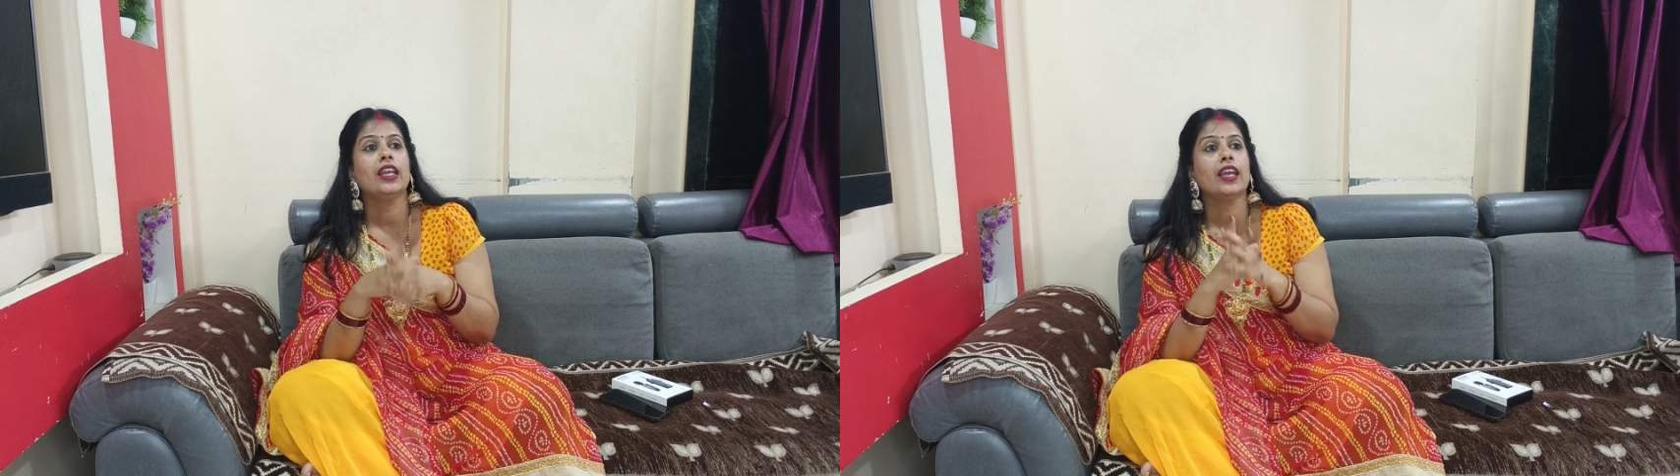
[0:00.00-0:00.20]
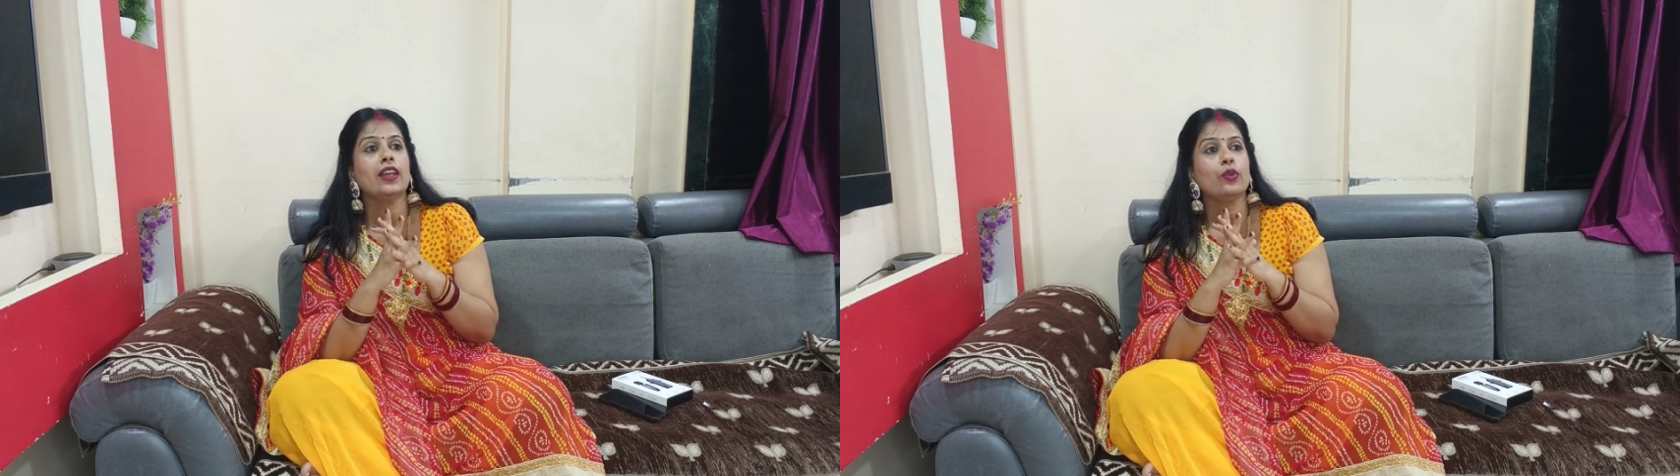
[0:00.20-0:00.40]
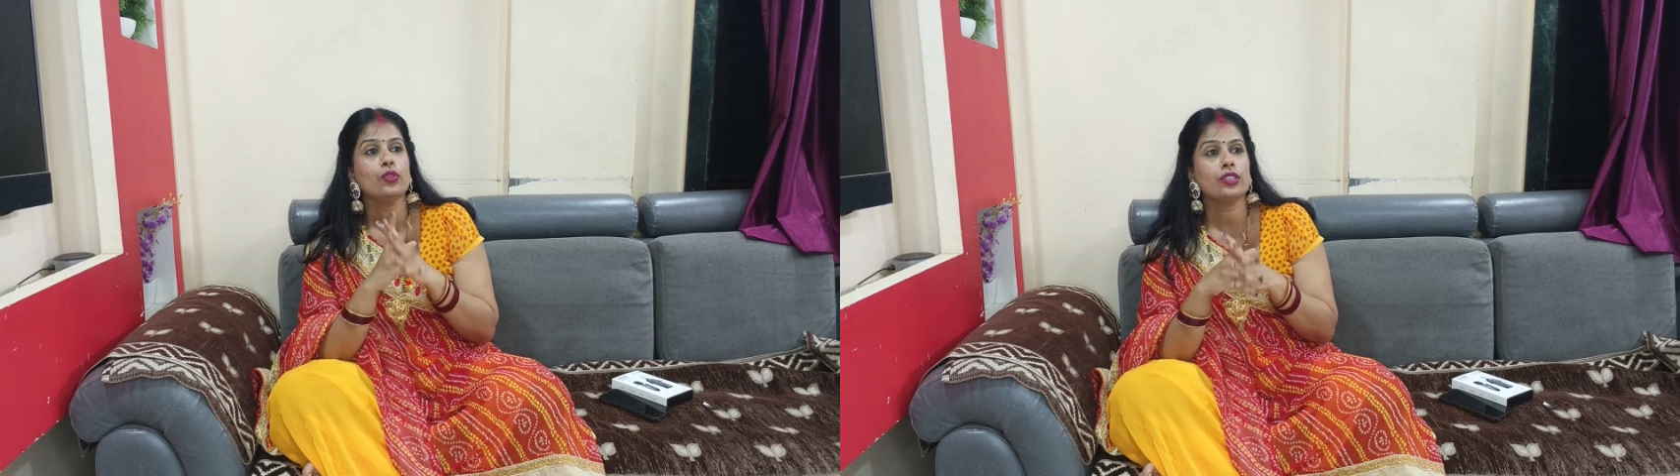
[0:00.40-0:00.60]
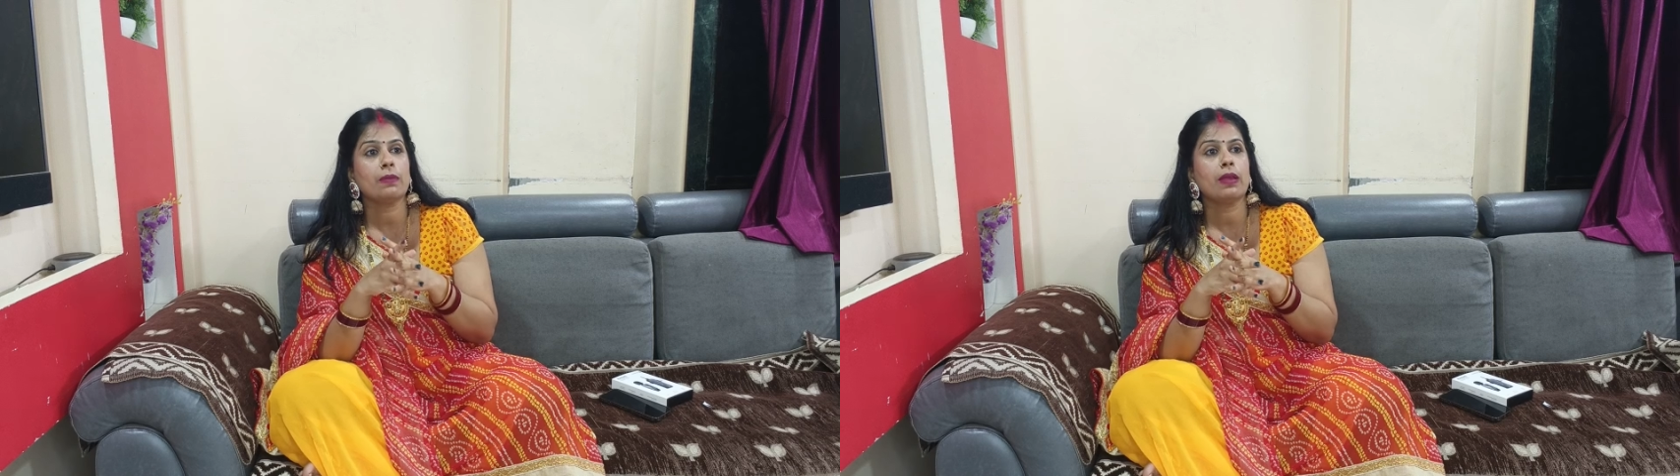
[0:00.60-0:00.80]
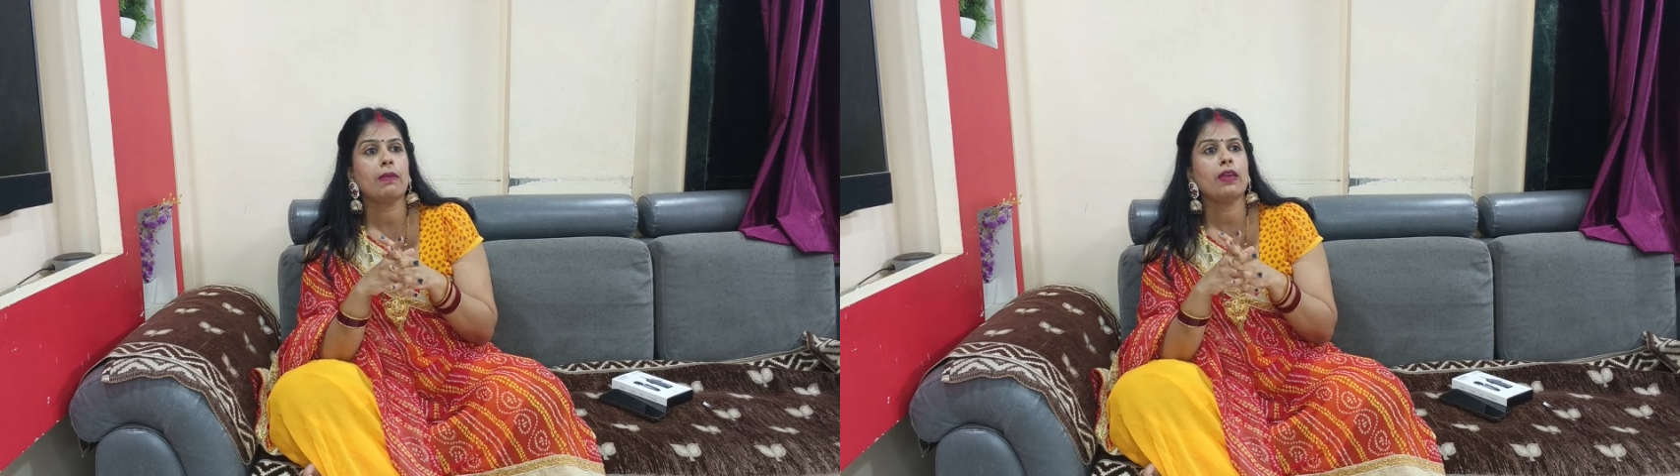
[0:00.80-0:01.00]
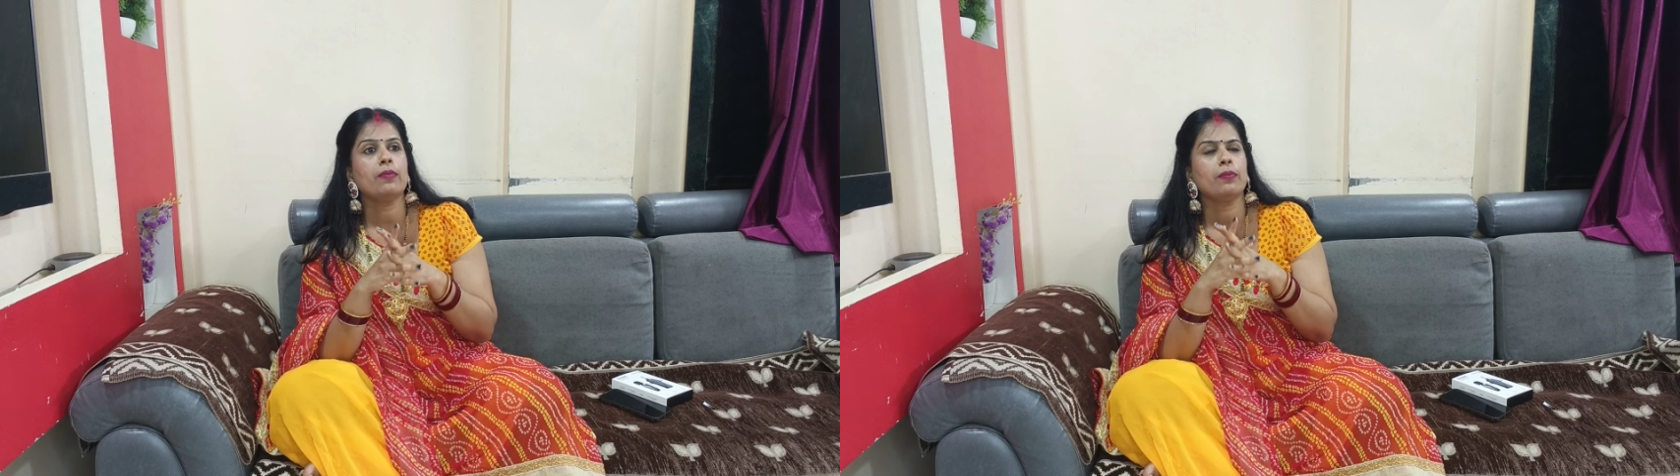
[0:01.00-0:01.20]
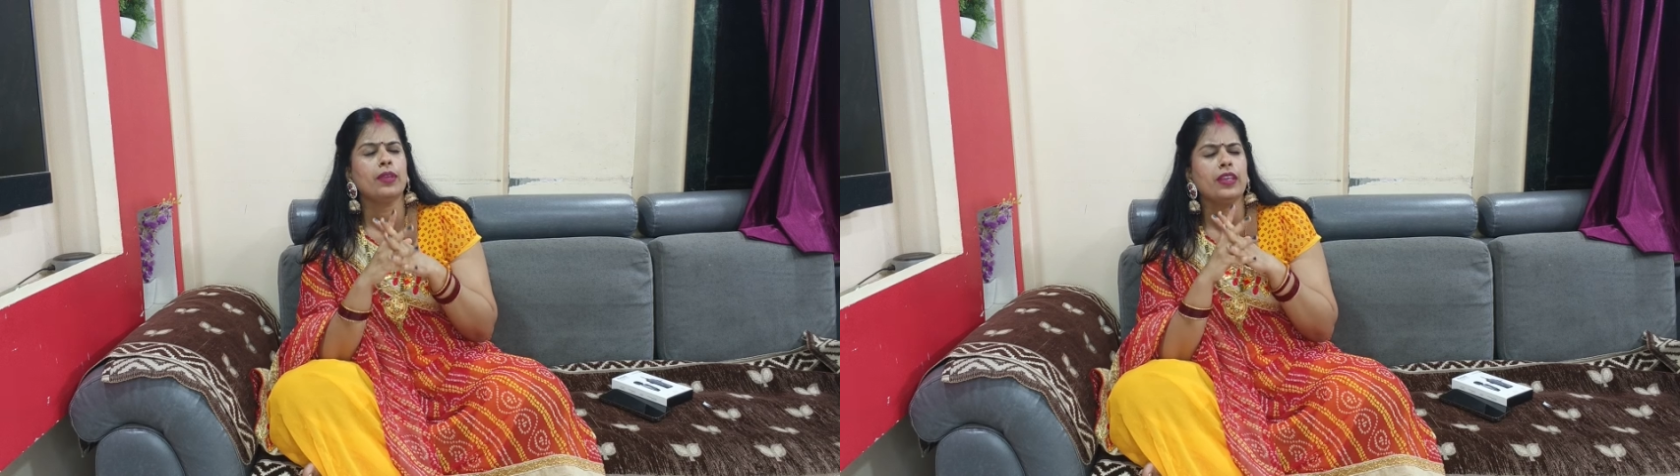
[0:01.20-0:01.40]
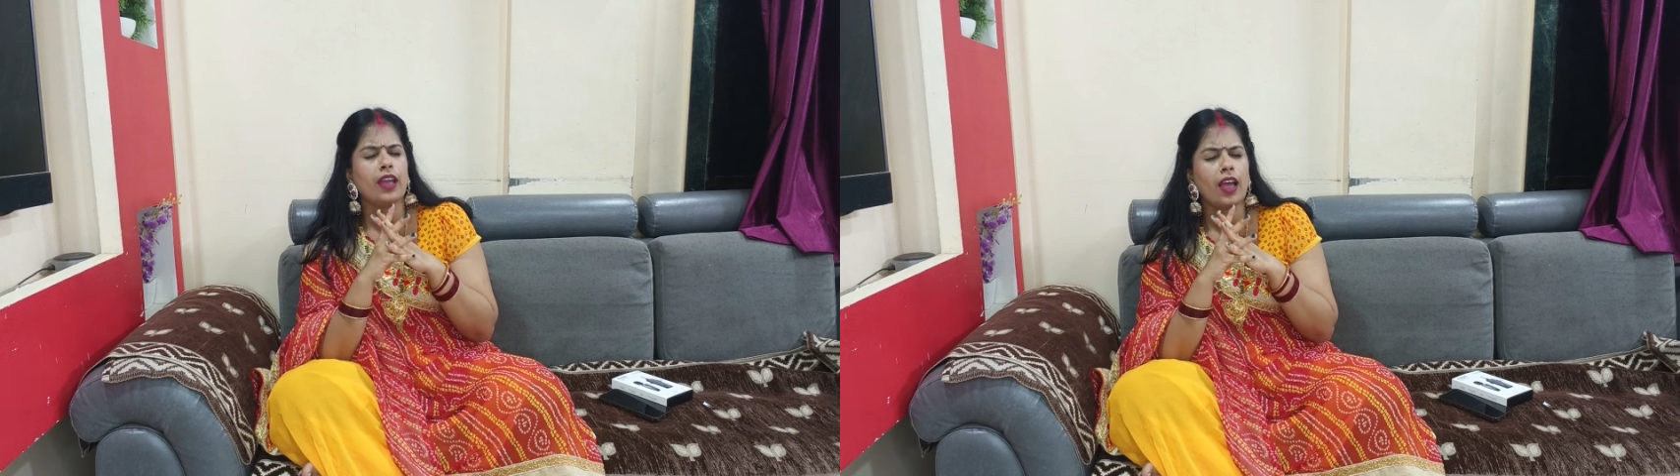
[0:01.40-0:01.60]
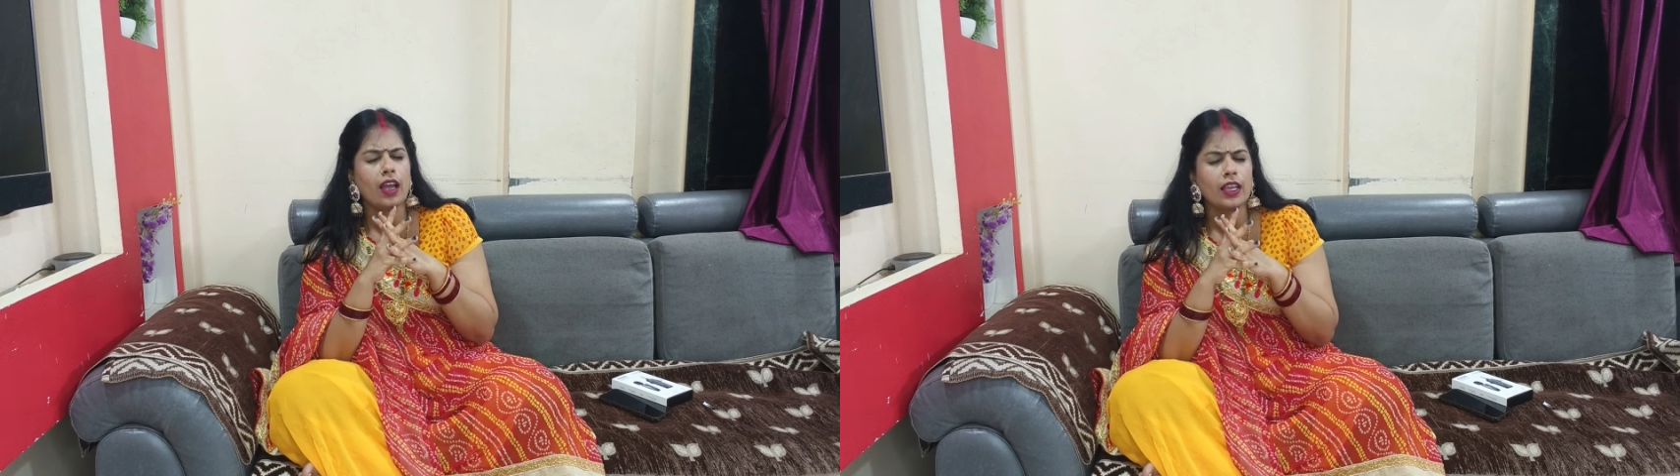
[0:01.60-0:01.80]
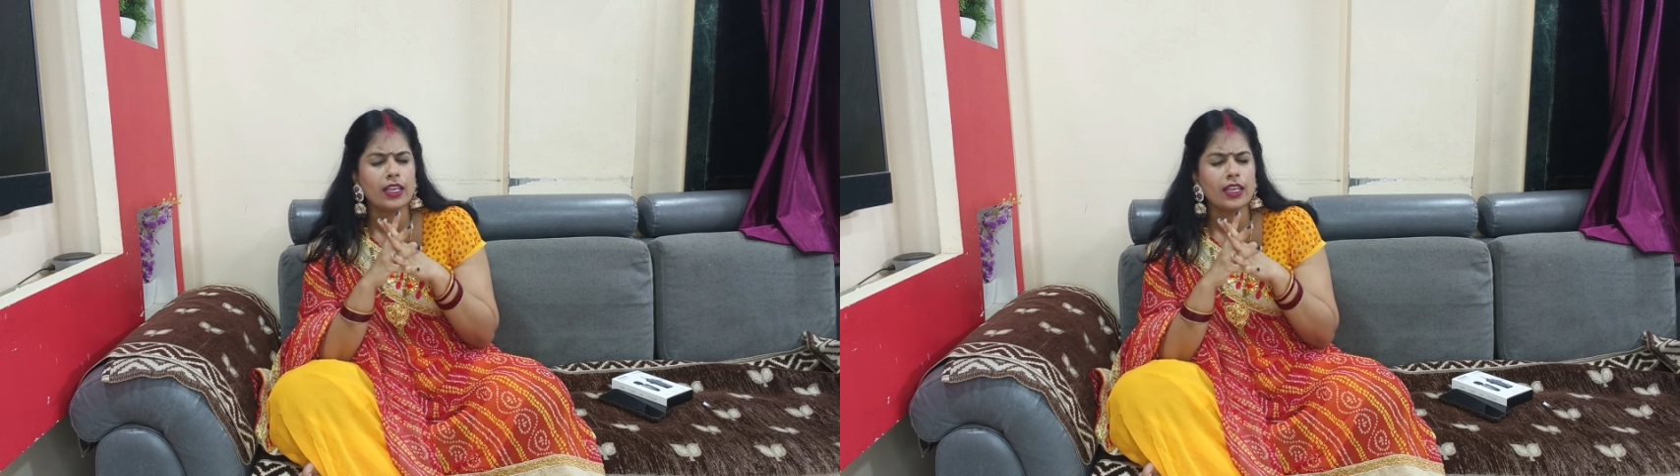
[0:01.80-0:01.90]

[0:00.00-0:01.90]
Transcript: लेकिन उस समय में बिना